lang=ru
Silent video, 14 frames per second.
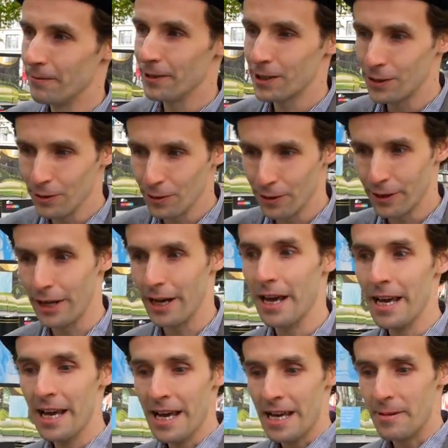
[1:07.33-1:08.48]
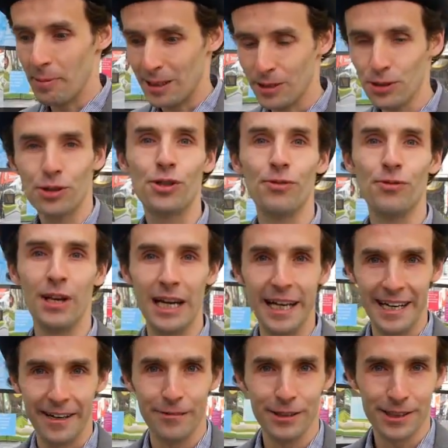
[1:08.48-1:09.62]
Виктории. И по случаю
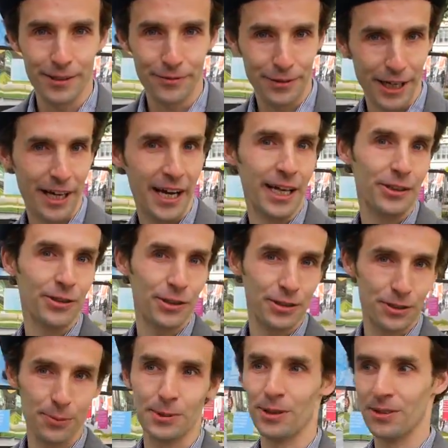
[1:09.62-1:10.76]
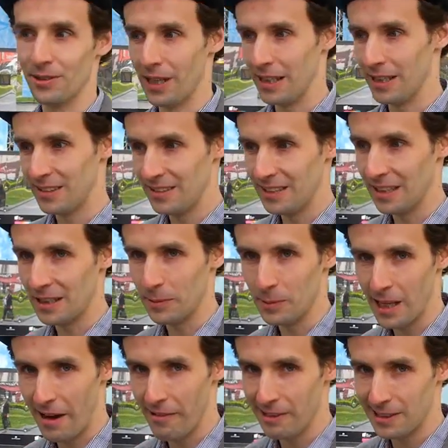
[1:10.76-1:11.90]
Великой выставки, которая, собственно, стала центром
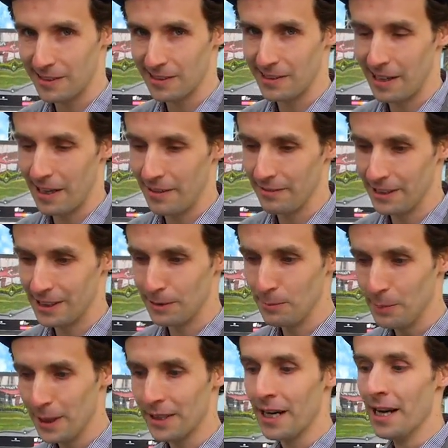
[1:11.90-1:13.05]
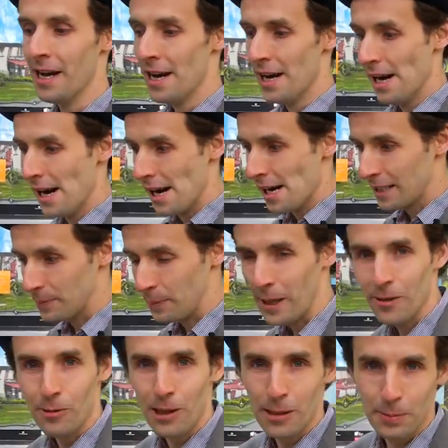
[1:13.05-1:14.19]
инноваций на весь мир –
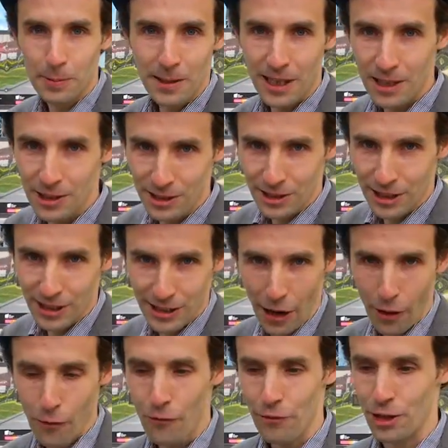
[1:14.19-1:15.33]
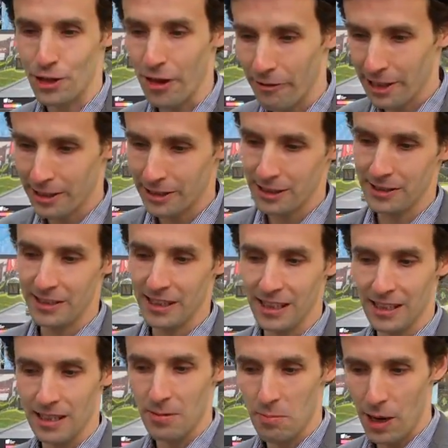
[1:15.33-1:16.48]
господин Уайлд предложил сделать такую вещь. Давай, говорит,
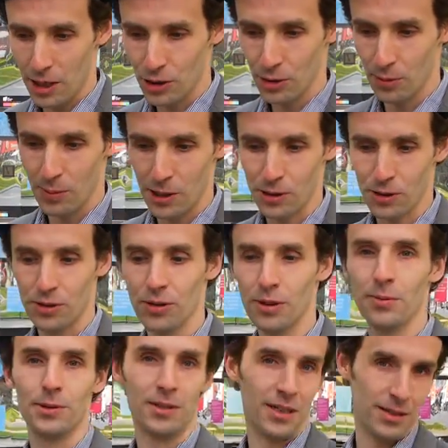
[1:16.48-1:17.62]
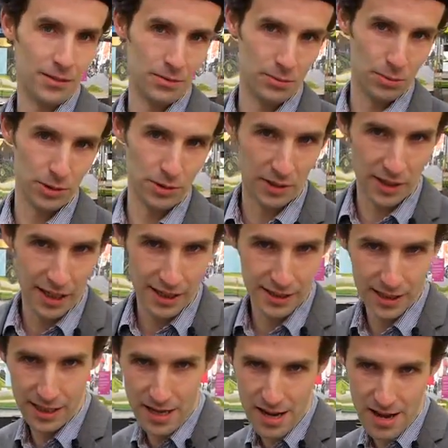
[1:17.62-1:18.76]
сделаем большой-большой глобус, на котором будут
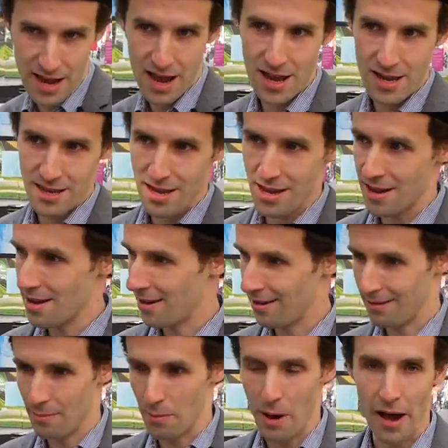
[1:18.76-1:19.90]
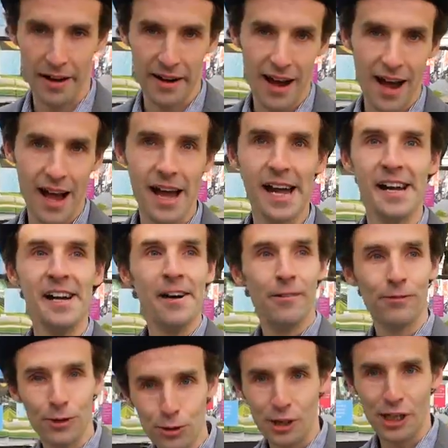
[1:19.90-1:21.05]
страны, реки, моря.
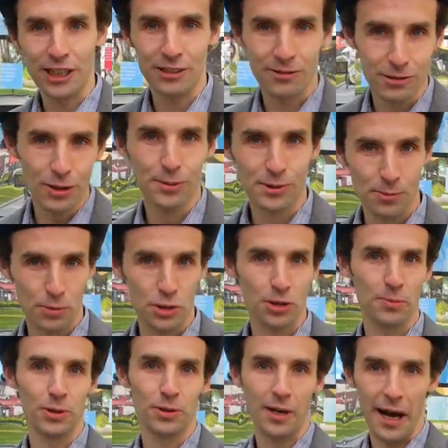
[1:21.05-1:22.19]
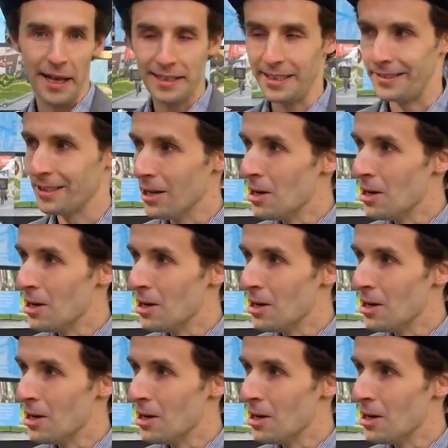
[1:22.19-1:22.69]
Внутри этого глобуса можно будет ходить.